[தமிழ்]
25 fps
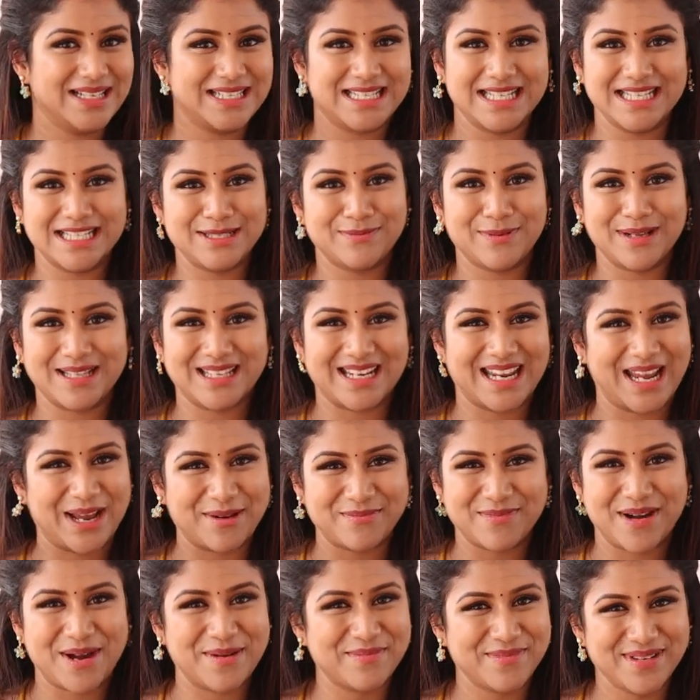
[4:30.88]
சேச்சி பார்த்துருக்கேன்
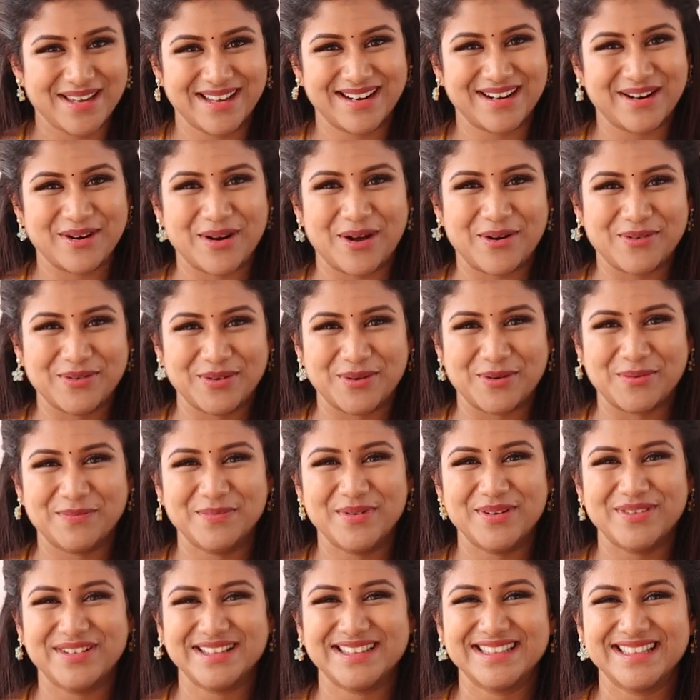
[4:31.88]
எங்கள் மாமியார் அவங்க
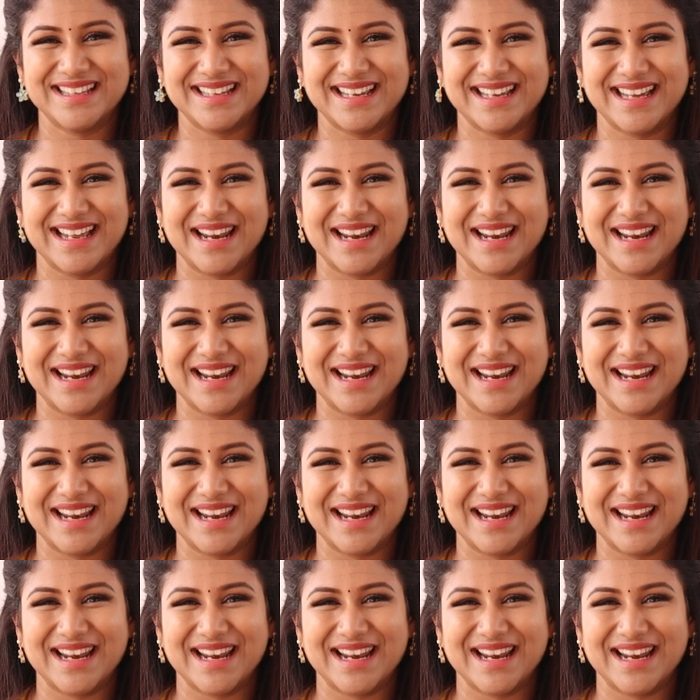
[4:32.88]
ரொம்ப வந்து